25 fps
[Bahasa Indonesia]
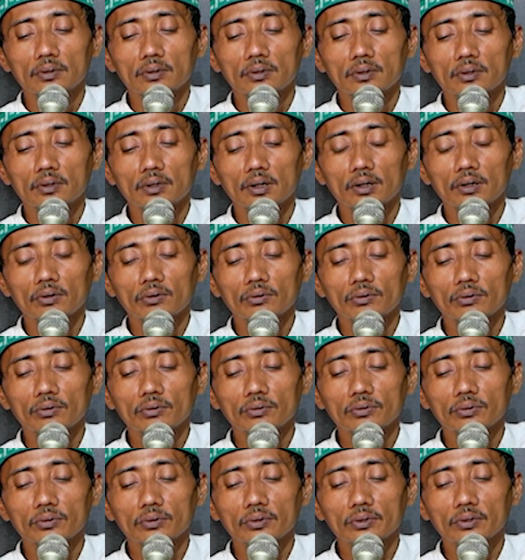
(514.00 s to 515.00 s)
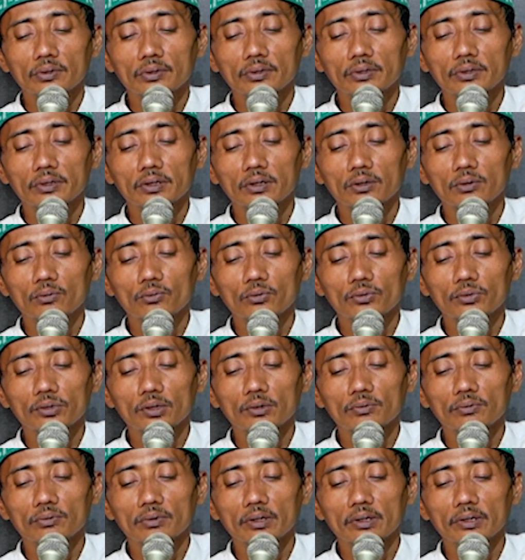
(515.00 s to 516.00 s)
au dukhonin
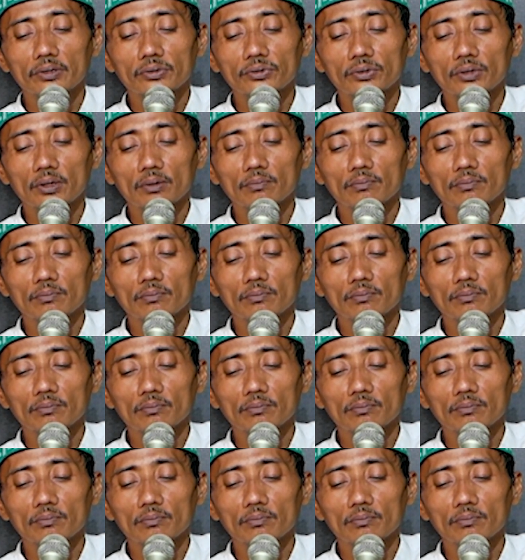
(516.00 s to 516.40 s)
utawa asap